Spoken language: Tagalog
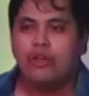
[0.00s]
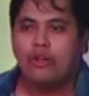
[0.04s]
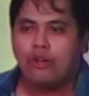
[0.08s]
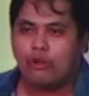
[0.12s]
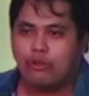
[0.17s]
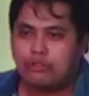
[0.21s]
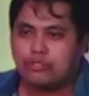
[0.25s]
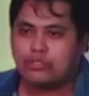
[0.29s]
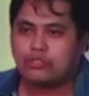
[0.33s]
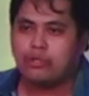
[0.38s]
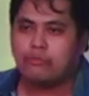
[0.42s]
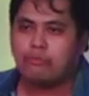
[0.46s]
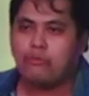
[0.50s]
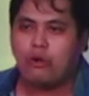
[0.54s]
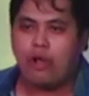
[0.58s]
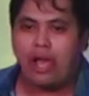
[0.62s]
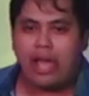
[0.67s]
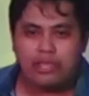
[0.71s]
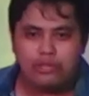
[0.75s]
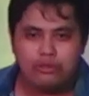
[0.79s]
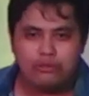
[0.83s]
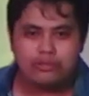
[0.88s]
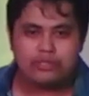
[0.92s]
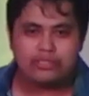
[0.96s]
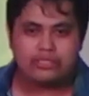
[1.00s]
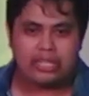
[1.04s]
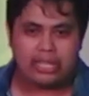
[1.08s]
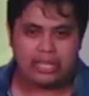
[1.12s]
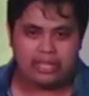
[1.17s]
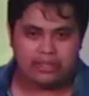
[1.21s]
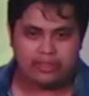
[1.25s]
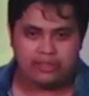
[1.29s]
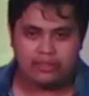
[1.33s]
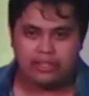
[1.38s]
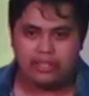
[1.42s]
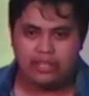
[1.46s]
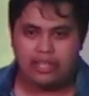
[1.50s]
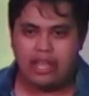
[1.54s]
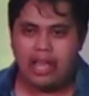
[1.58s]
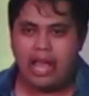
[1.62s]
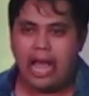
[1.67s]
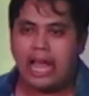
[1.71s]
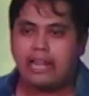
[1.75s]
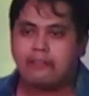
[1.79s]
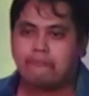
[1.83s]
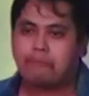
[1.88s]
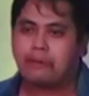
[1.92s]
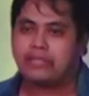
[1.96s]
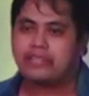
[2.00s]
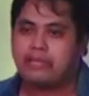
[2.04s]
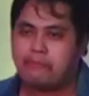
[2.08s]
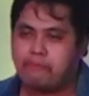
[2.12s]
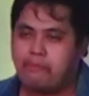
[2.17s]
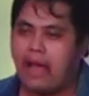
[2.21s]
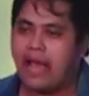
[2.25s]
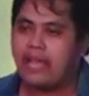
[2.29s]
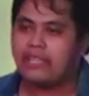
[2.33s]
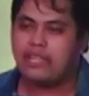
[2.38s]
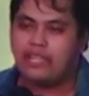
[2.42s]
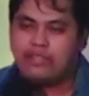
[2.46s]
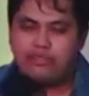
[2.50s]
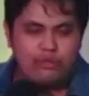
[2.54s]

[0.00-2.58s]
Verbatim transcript: Gusto mong ayusin at patibayin